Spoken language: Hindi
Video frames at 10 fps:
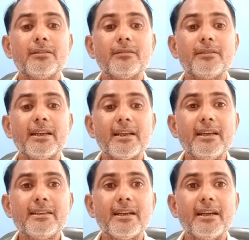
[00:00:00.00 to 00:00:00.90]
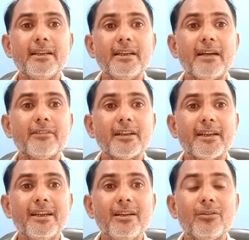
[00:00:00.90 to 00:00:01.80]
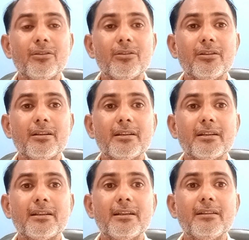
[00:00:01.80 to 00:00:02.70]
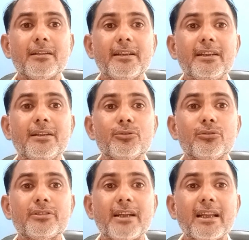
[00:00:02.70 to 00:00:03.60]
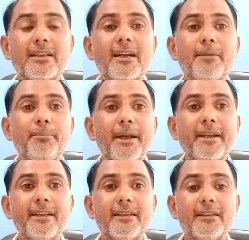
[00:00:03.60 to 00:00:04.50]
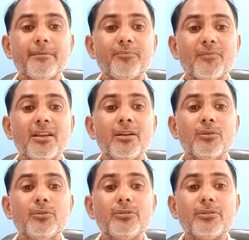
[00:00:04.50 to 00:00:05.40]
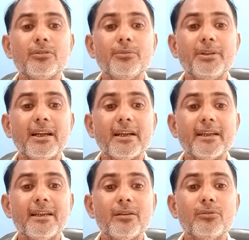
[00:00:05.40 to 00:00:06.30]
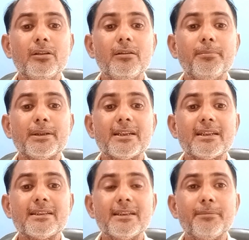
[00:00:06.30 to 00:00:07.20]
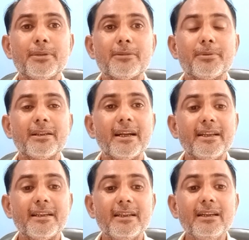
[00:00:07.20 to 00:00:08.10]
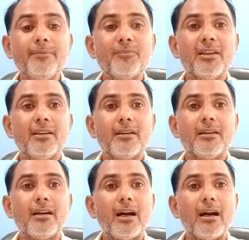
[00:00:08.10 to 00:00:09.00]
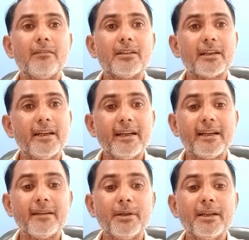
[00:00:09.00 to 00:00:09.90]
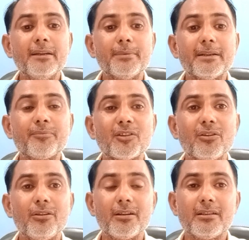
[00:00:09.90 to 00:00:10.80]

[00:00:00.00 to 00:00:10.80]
तैंतालीस गाड़ी की आवक है और कल की जो सात गाड़ी पेंडिंग थी उसको मिला के कुल पचास से पचपन गाड़ी की आवक है मंडी में और